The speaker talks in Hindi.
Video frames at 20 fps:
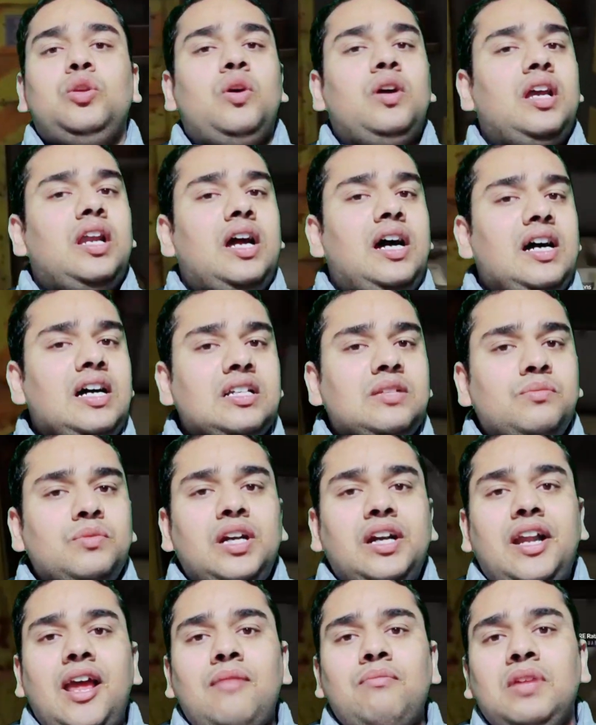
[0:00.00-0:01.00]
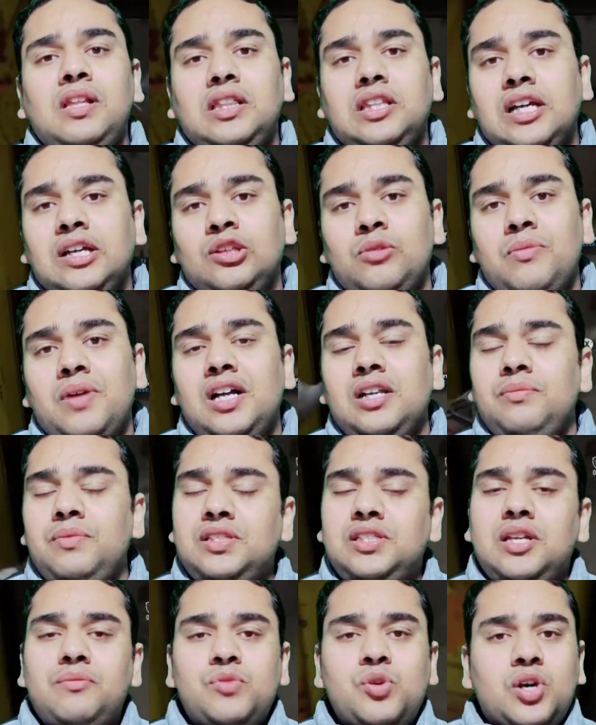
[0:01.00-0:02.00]
तो अगर आज मुझे टाइम मिलता है तो मैं आज
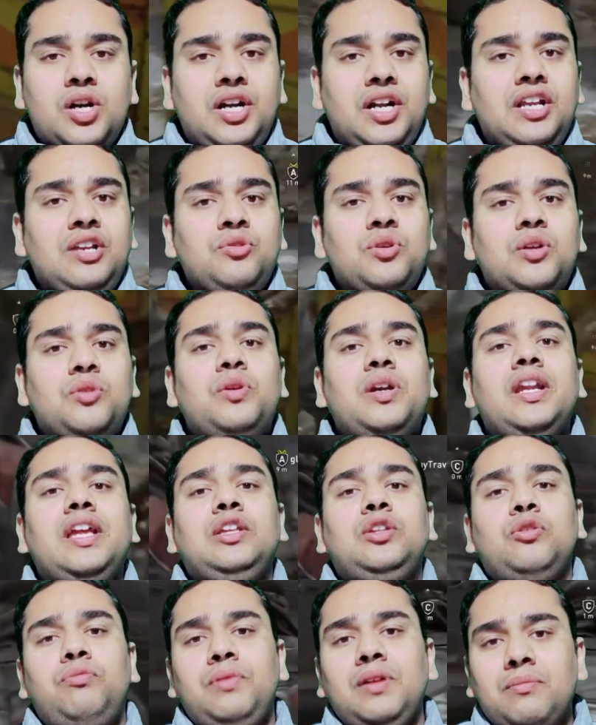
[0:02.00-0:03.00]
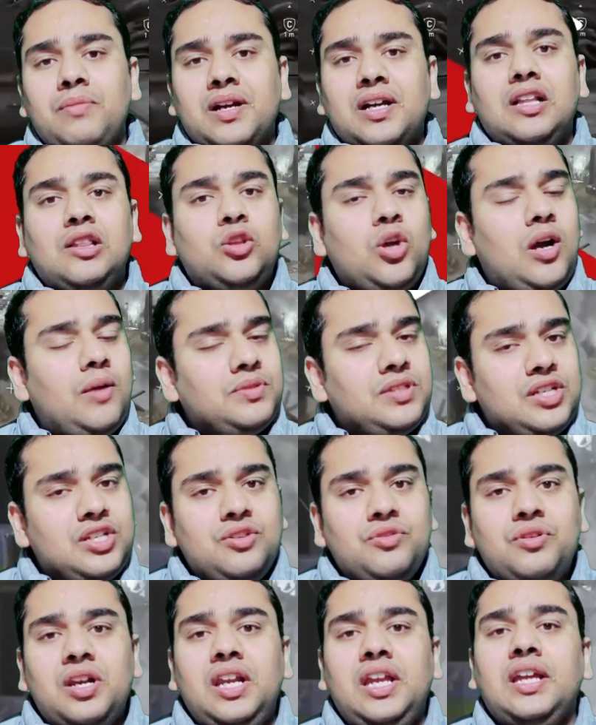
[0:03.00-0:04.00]
भी इस गेम को कंटिन्यू करूँगा नहीं तो फिर मैं कल तो आपसे
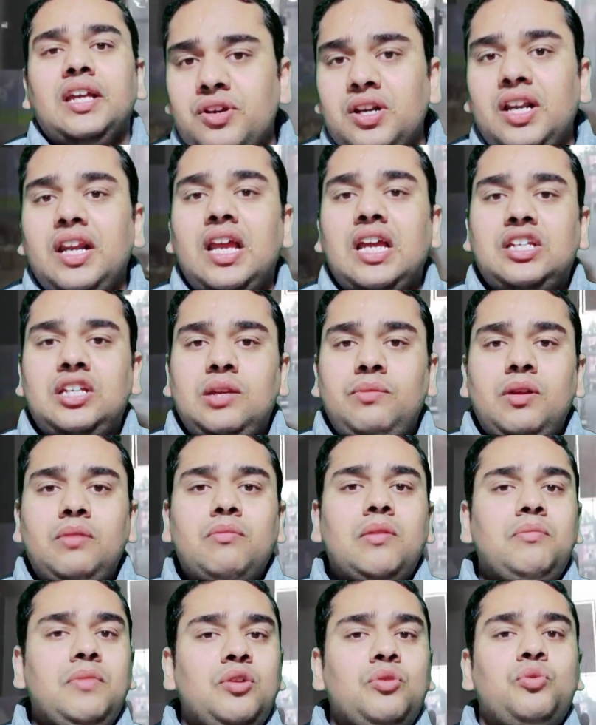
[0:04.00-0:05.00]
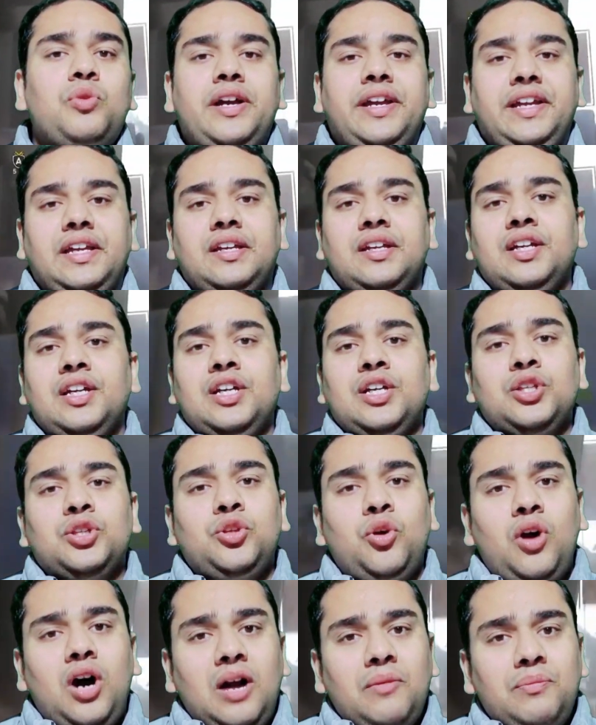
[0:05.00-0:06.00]
श्योरली लाइव स्ट्रीमिंग में मिलूंगा ही तो